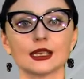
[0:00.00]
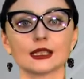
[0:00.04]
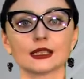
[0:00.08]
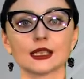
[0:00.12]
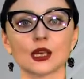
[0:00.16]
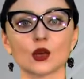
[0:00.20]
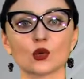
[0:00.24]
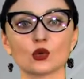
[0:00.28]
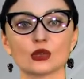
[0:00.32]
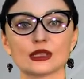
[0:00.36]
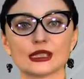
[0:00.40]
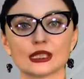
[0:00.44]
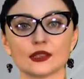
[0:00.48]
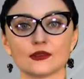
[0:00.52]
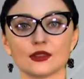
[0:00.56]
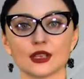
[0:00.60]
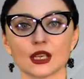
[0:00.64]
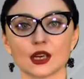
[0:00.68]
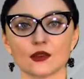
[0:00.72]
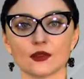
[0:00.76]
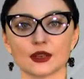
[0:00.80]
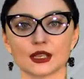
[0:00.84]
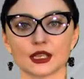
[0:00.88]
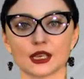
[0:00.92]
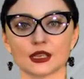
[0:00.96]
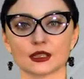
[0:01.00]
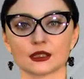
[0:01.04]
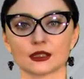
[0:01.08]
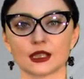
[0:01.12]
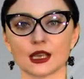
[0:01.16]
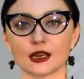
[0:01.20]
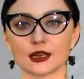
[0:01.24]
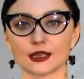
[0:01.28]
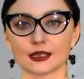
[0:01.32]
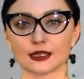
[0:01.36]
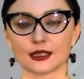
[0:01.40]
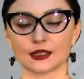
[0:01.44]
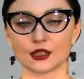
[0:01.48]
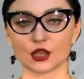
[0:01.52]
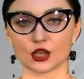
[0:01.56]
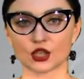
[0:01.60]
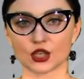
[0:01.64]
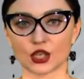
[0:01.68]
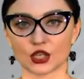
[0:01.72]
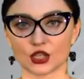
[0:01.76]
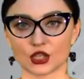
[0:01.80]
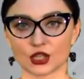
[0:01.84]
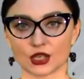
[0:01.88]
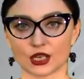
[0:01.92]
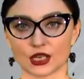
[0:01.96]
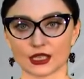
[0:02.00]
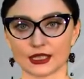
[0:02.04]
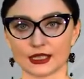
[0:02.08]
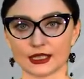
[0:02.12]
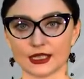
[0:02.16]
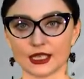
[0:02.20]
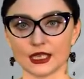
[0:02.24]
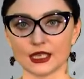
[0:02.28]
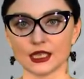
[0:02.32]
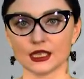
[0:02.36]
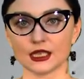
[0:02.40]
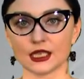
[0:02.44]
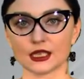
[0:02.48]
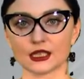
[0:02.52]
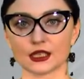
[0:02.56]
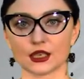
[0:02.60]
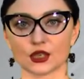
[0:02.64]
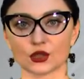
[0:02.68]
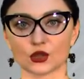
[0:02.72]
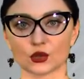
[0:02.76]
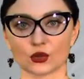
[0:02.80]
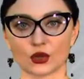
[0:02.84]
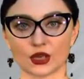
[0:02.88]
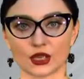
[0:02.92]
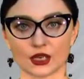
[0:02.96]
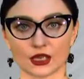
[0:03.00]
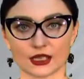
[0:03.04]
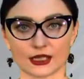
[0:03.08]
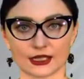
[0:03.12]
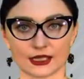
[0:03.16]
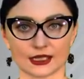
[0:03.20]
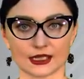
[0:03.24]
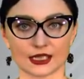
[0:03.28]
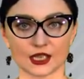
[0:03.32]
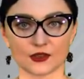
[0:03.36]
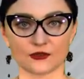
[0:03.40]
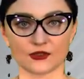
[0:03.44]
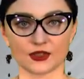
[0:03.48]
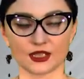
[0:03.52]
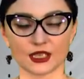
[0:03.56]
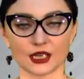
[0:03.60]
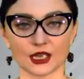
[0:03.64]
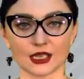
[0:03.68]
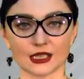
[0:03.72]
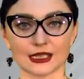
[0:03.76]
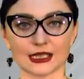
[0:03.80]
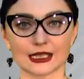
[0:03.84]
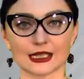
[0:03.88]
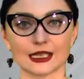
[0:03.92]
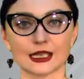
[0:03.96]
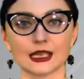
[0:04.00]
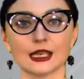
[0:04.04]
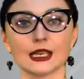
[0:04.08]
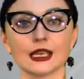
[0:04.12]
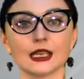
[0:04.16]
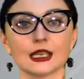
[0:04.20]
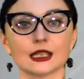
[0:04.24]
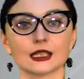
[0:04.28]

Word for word: на культивирование наркосодержащих растений на территории Российской Федерации